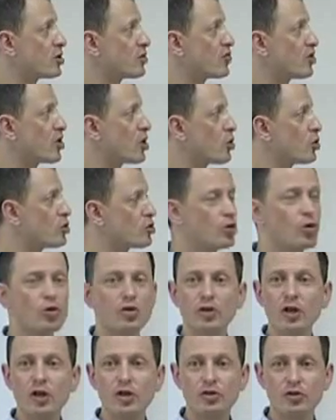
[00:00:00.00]
на роль, сколько
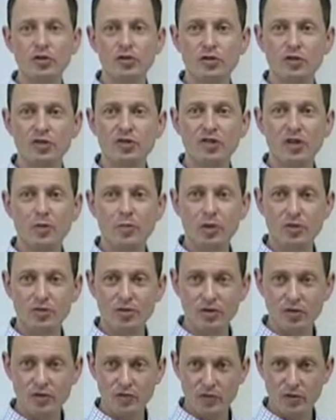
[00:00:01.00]
на личность из 100
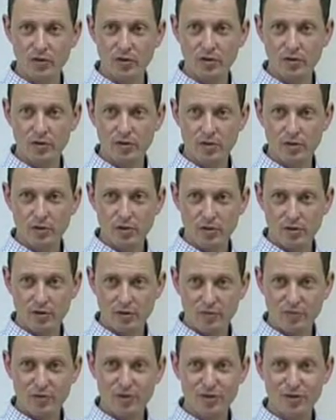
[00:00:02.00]
процентов?
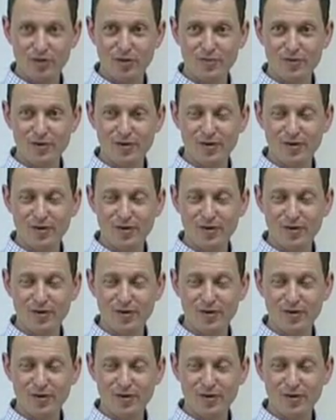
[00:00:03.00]
Ваша ставка.